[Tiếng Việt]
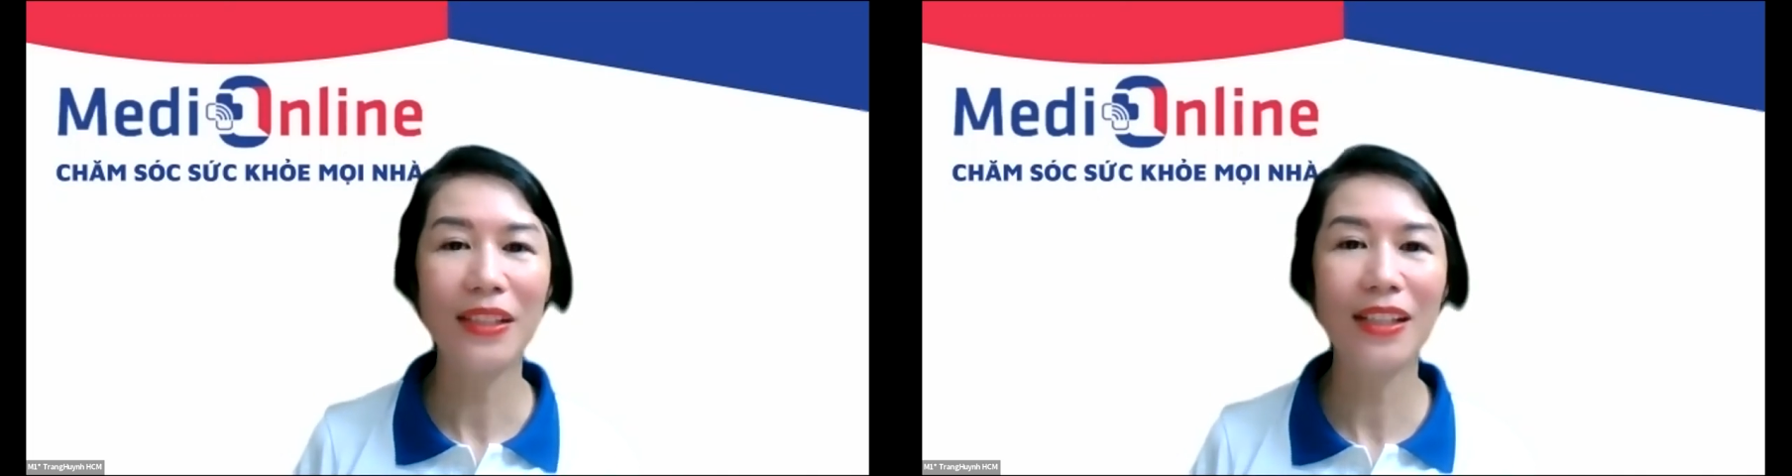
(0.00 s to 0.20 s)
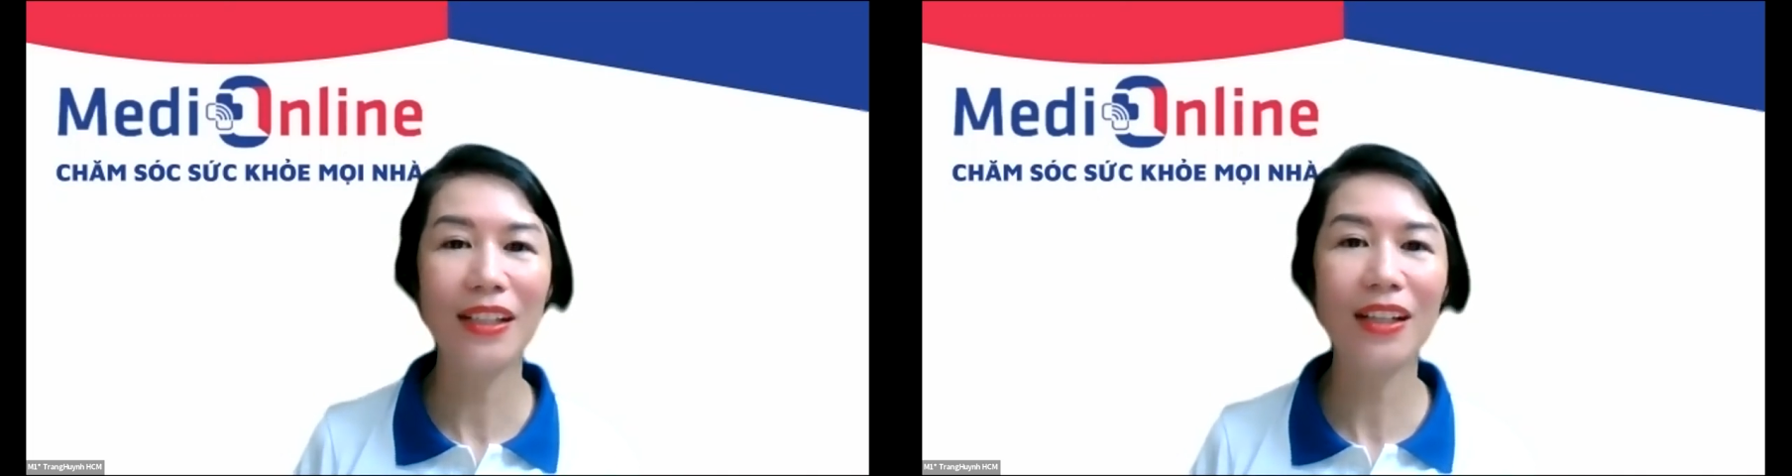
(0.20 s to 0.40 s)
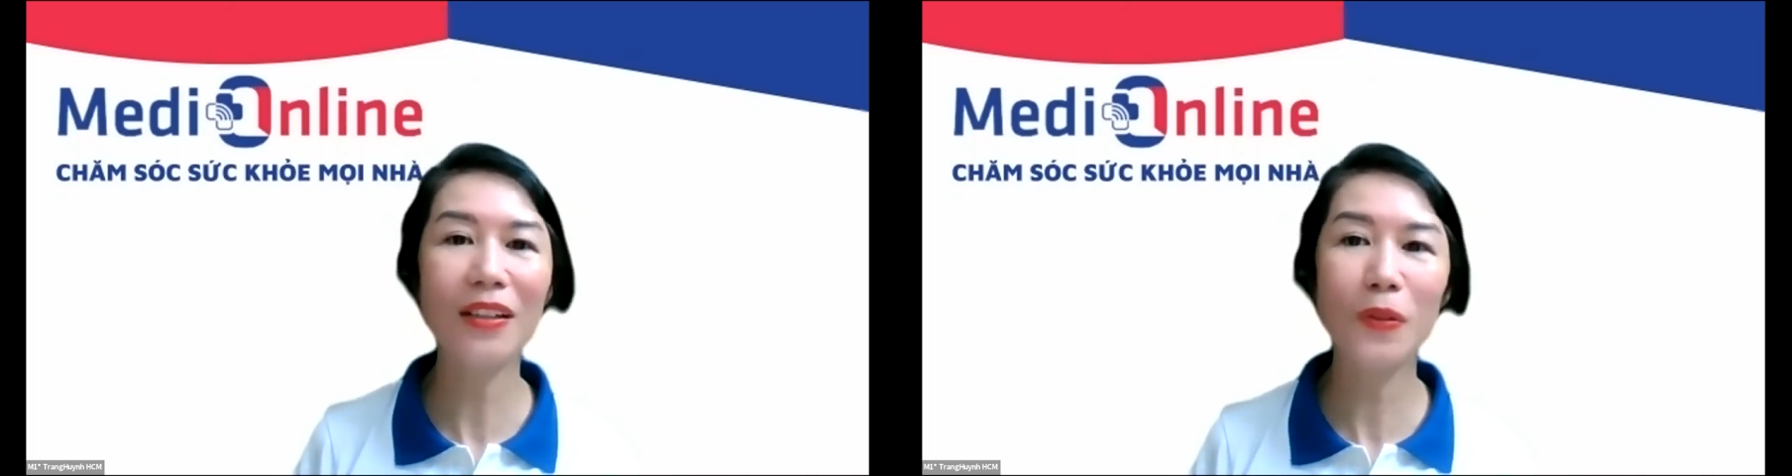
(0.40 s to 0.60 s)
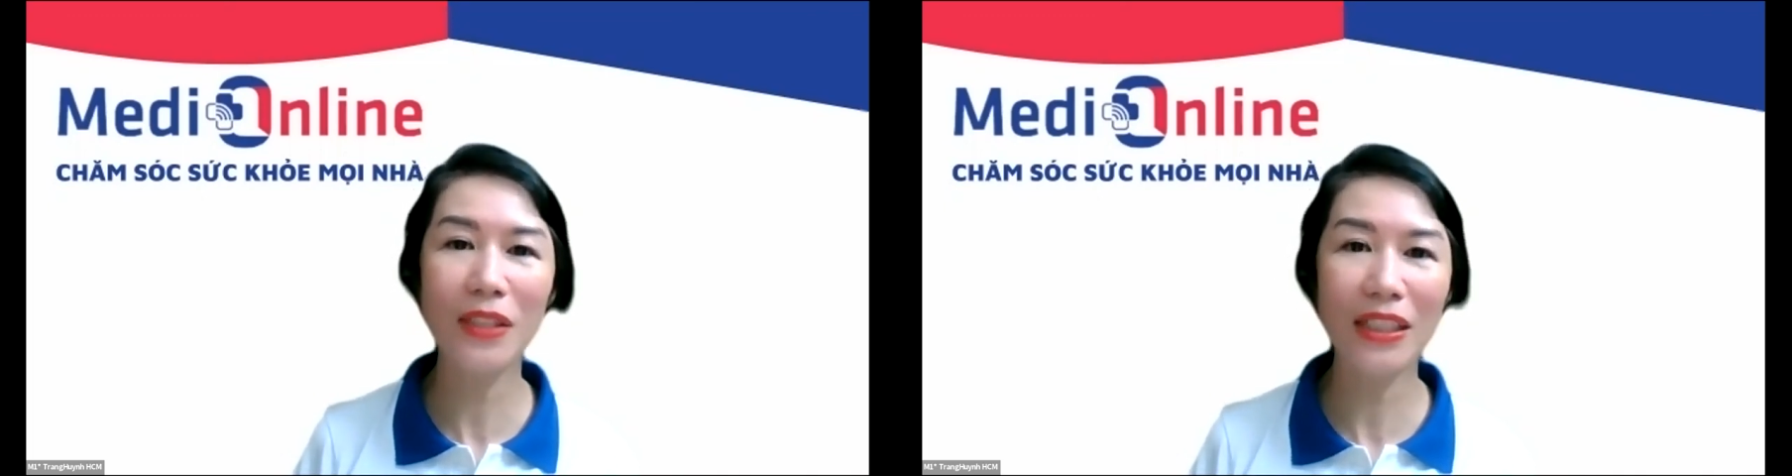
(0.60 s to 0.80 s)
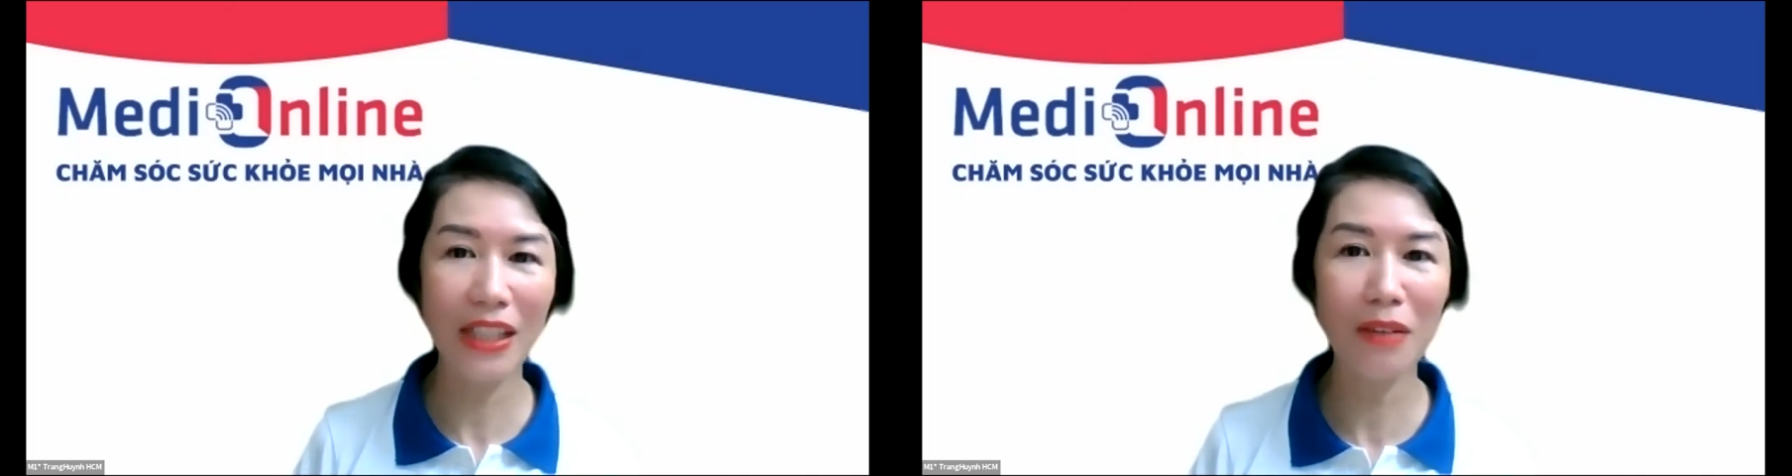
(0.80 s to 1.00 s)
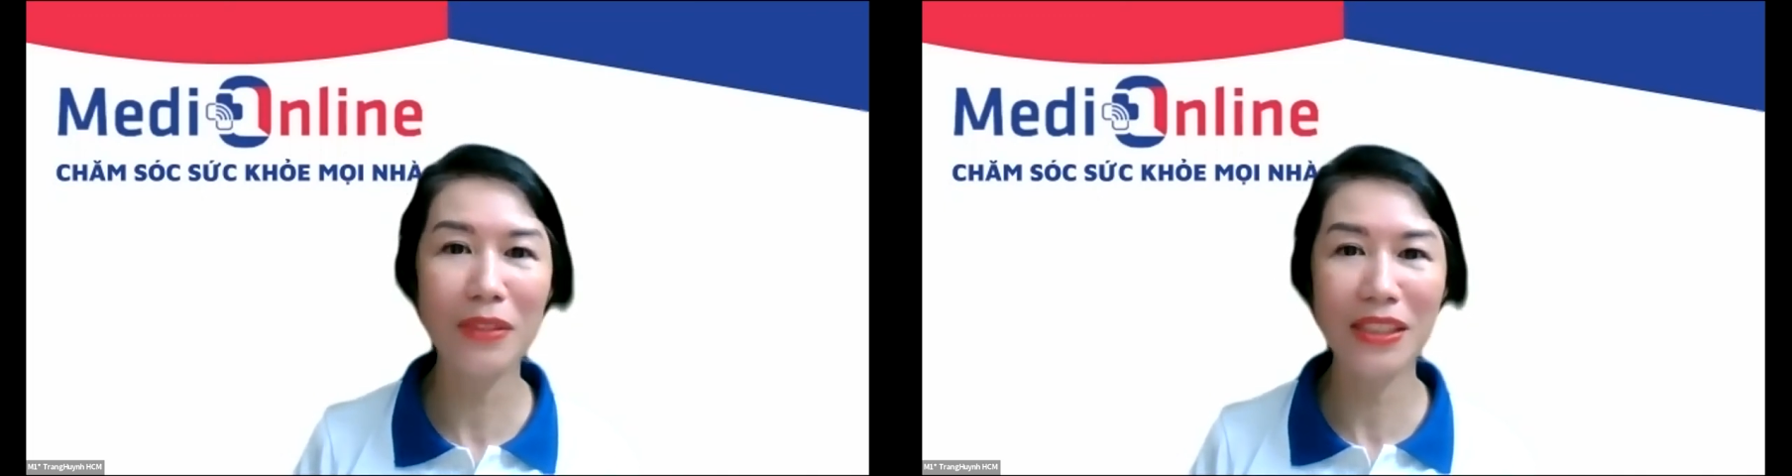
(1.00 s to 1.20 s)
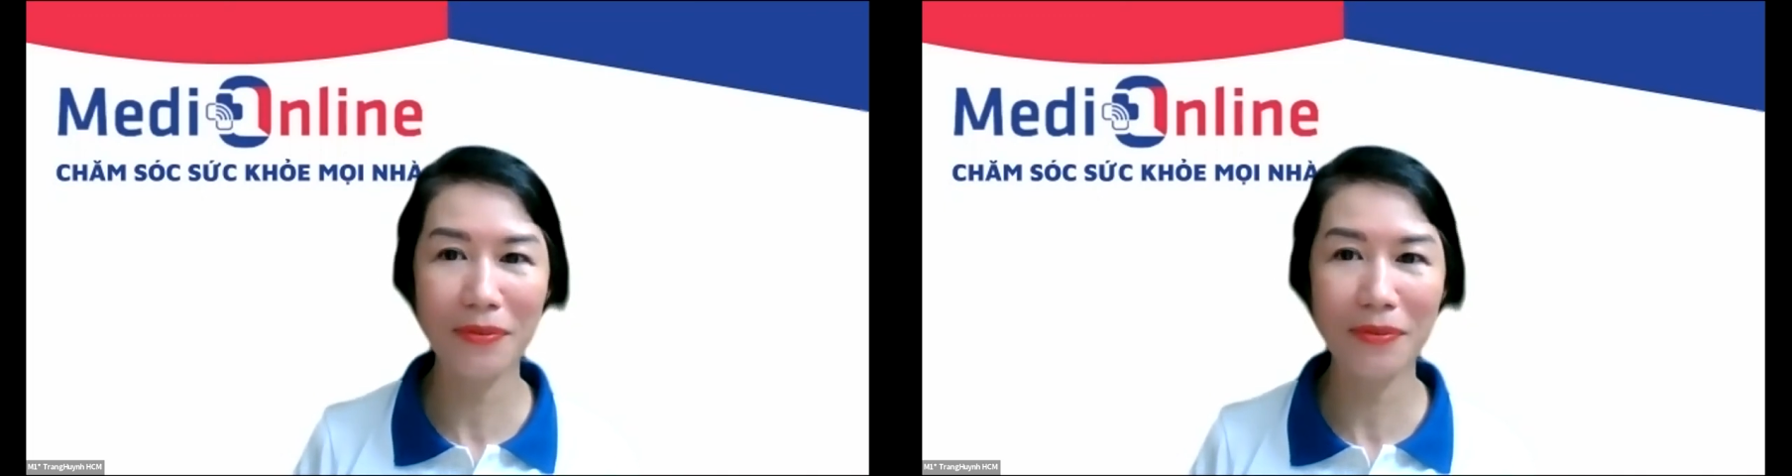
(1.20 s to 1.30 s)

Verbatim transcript: à, có glutathione ở